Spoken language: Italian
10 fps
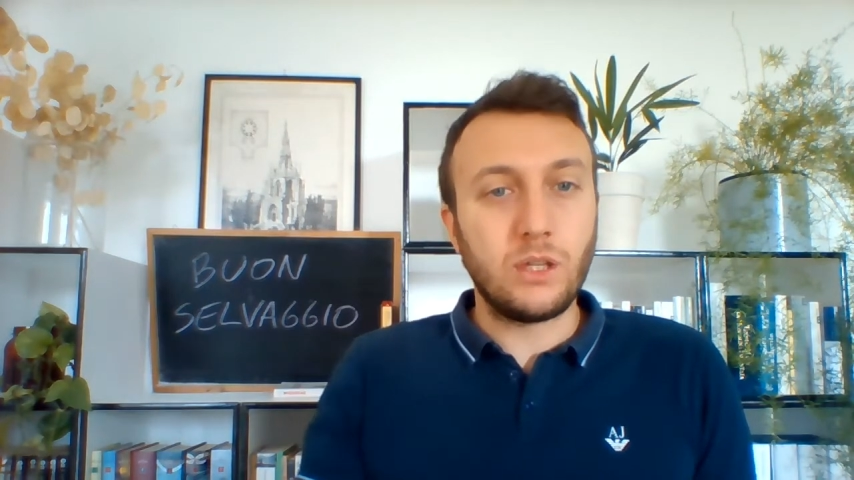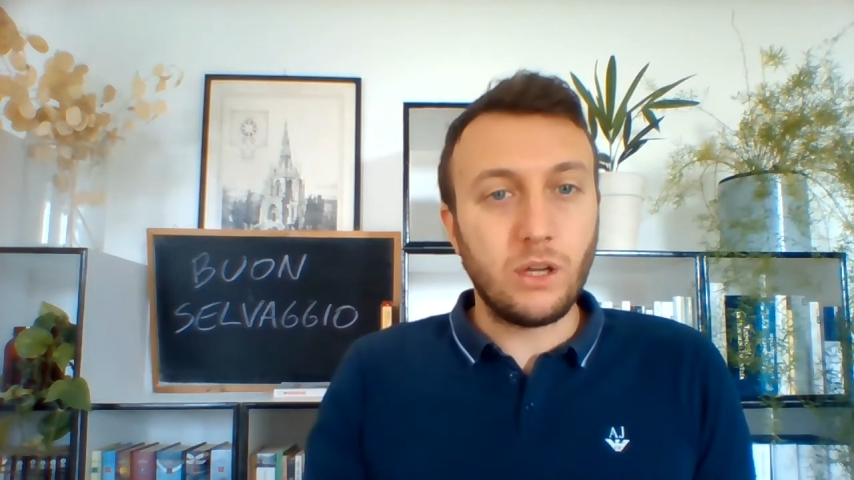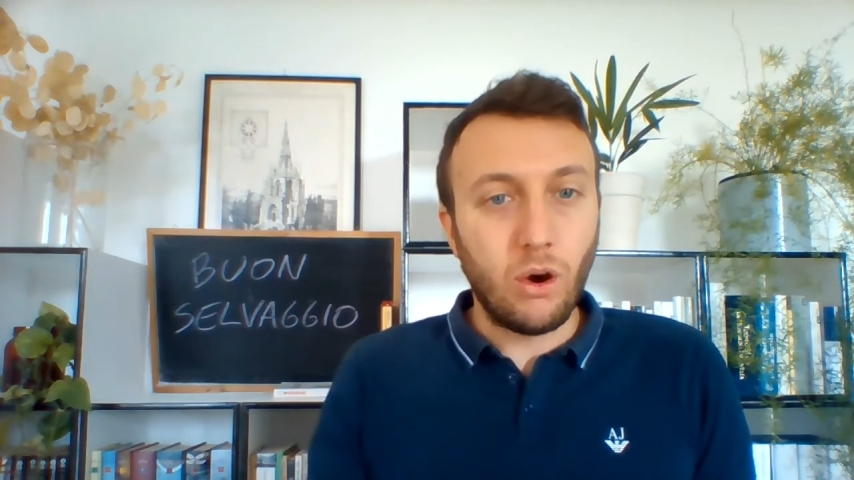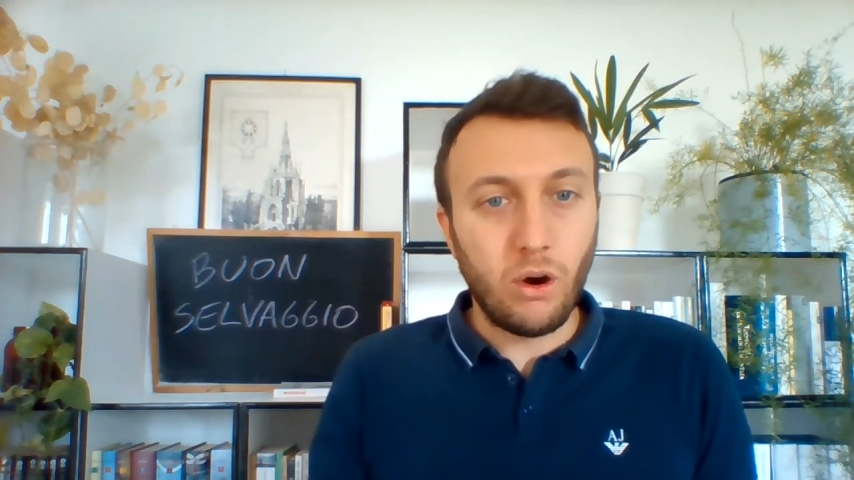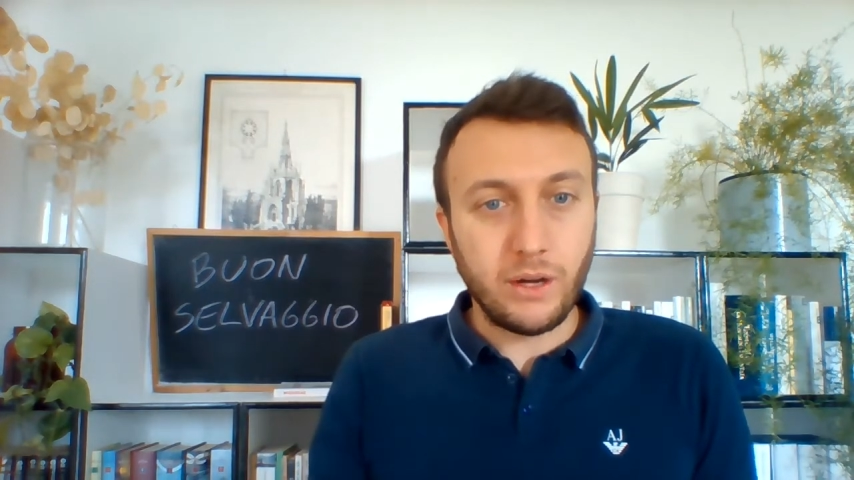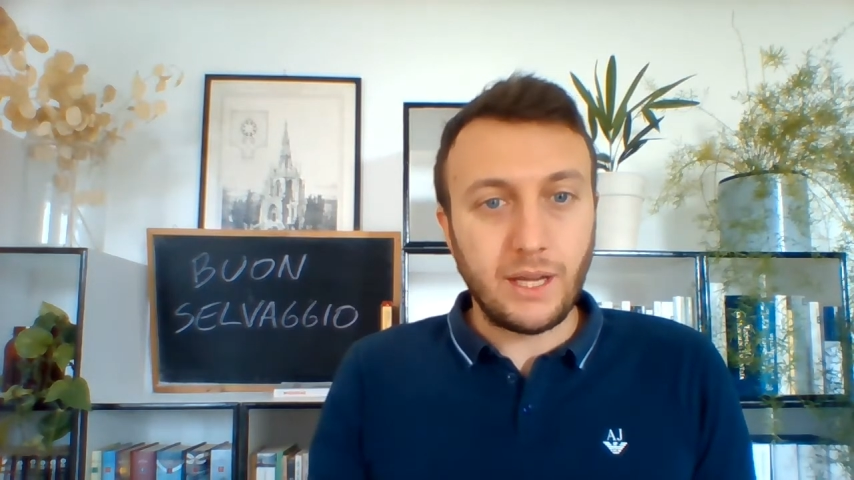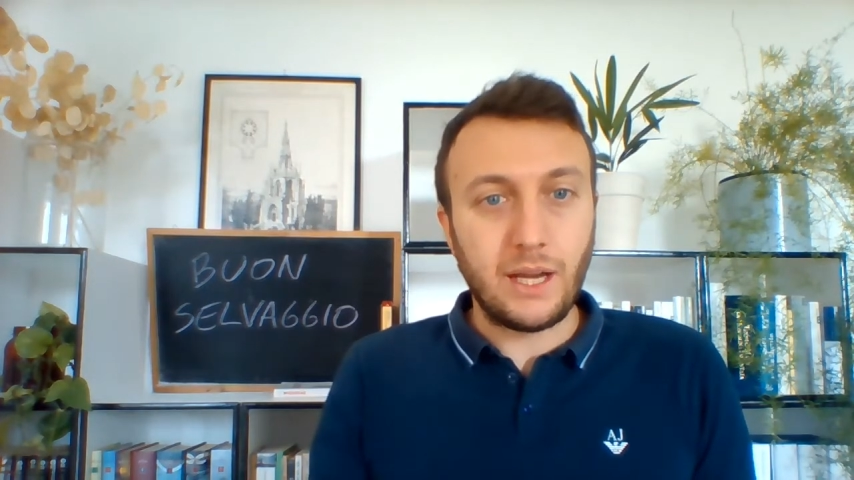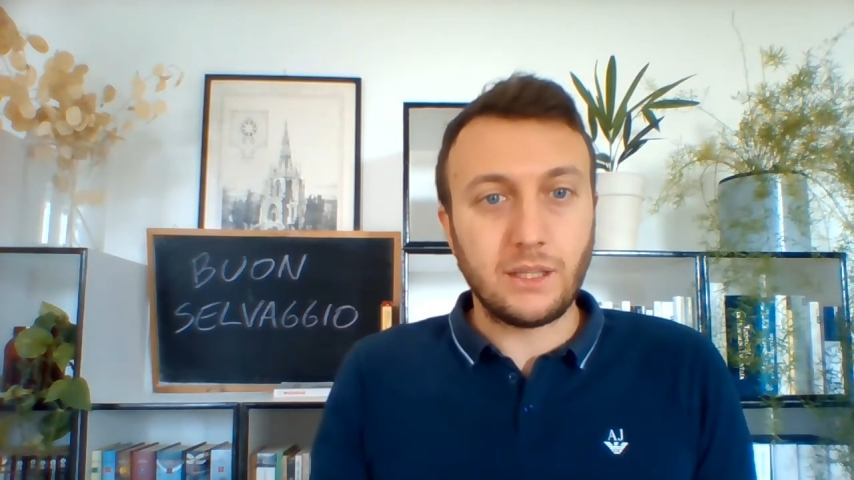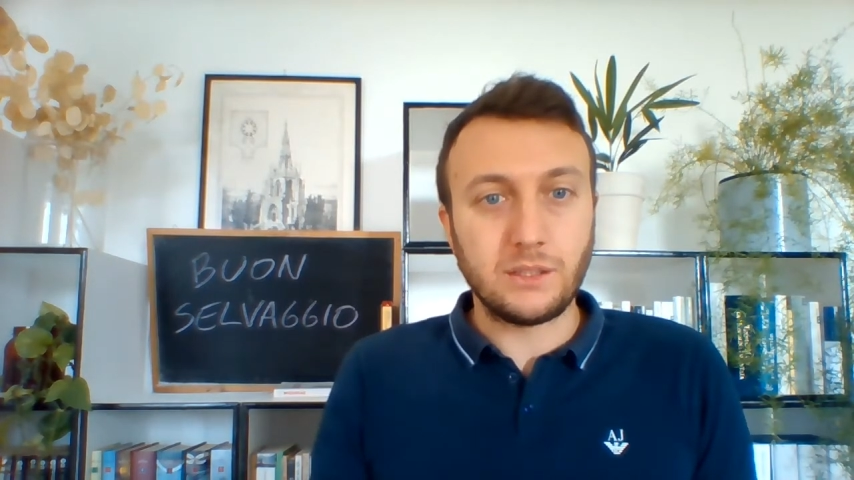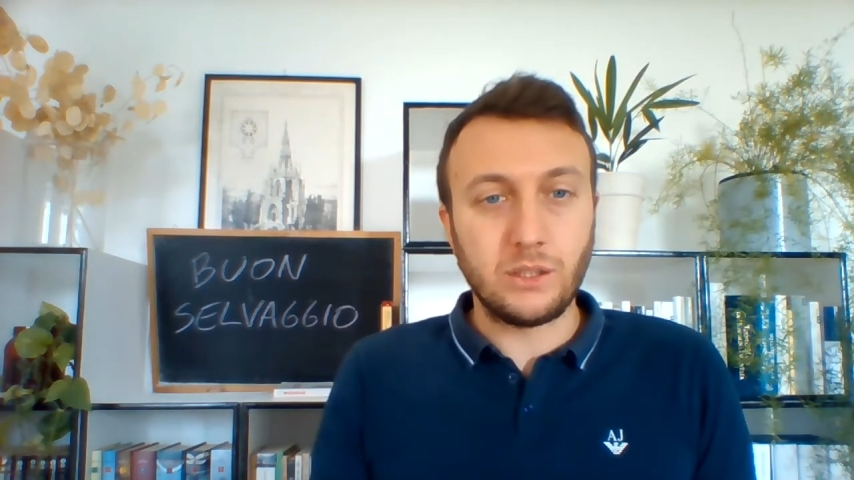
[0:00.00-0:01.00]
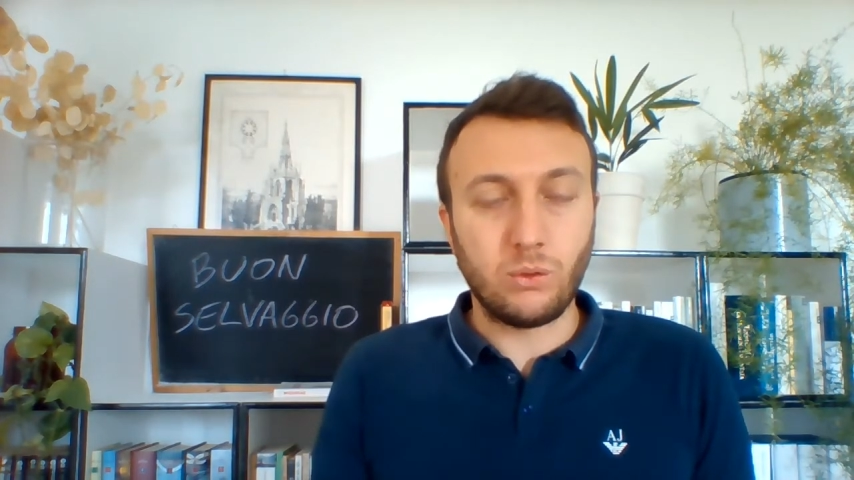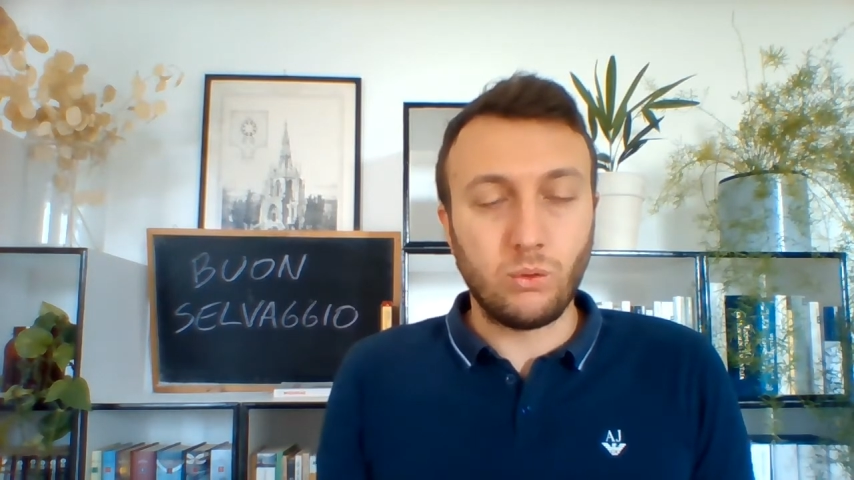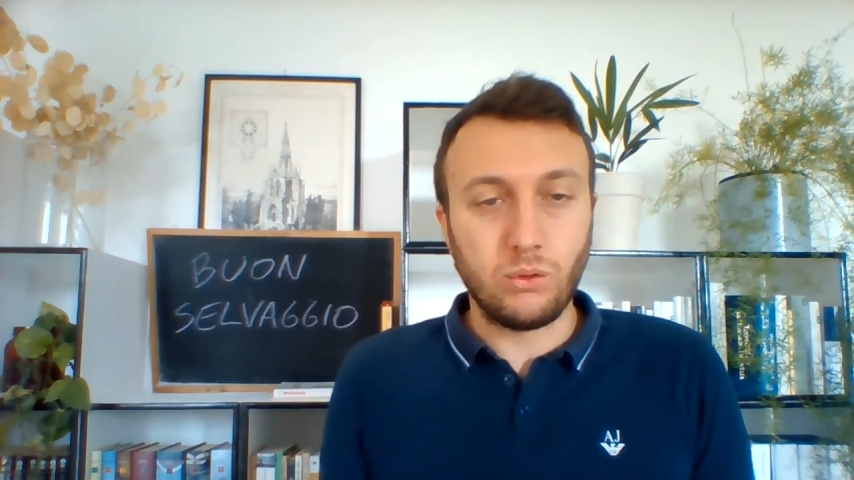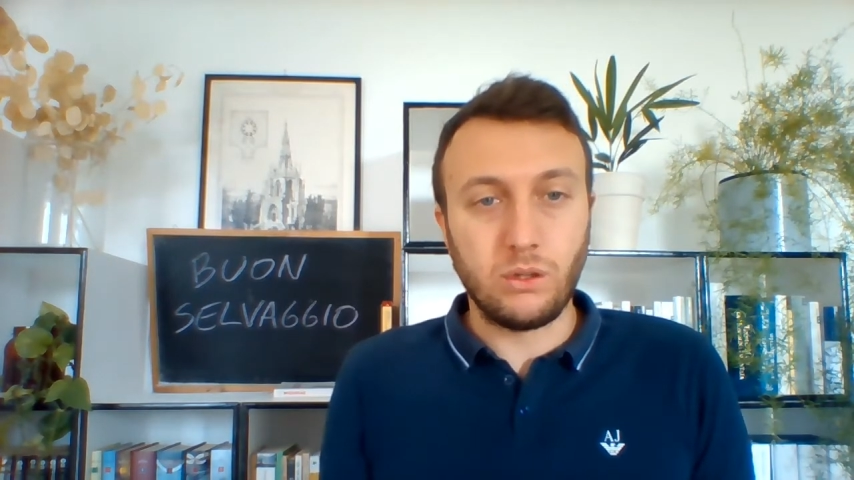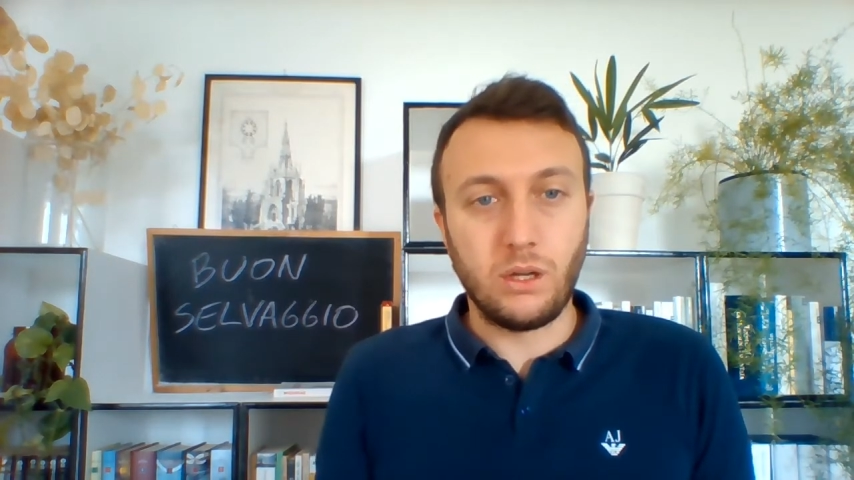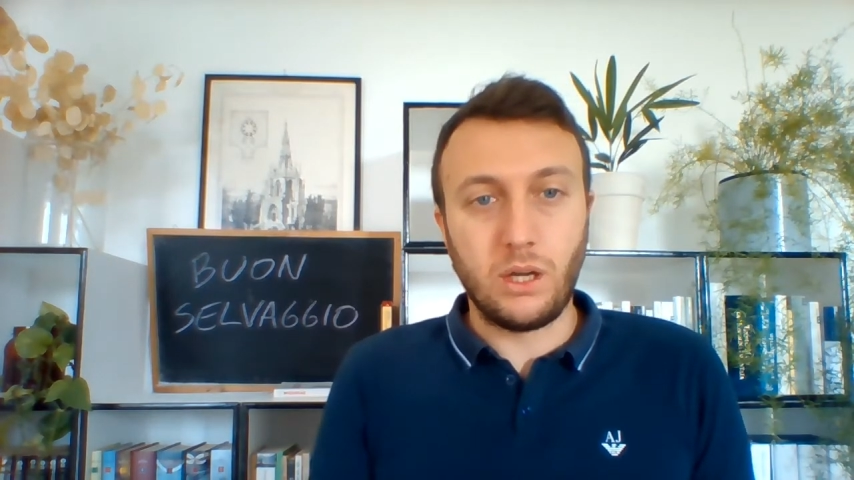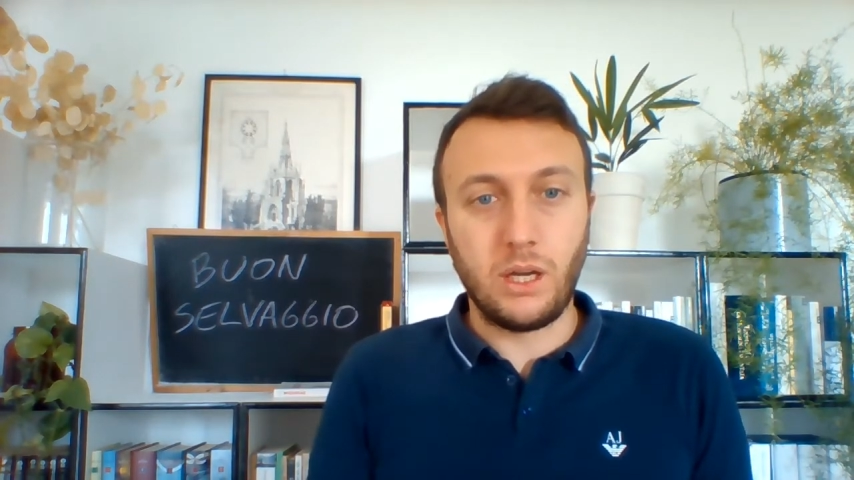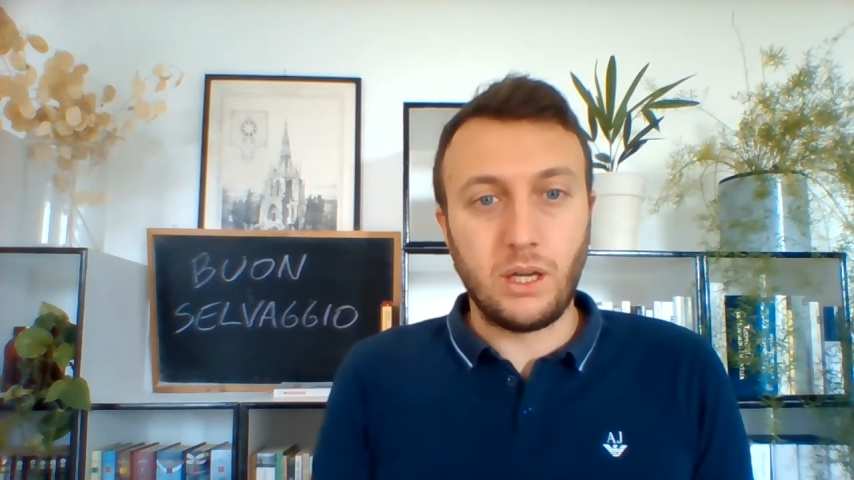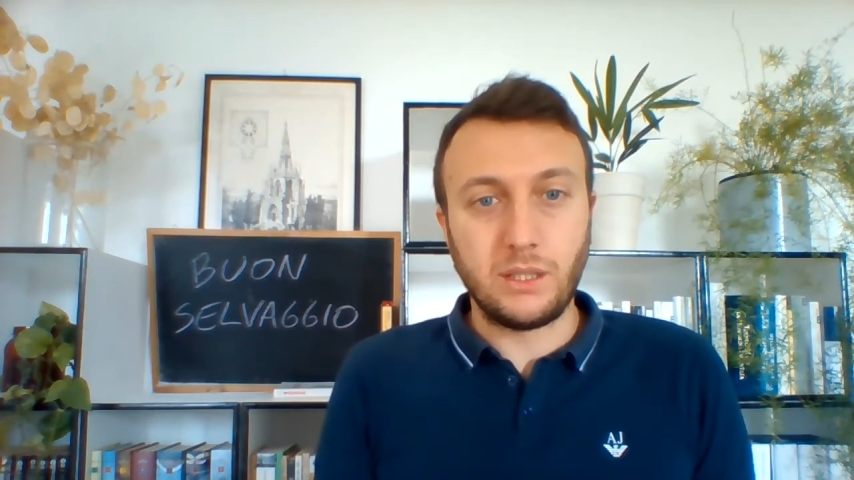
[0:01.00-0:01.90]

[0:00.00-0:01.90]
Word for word: gloria, secondo,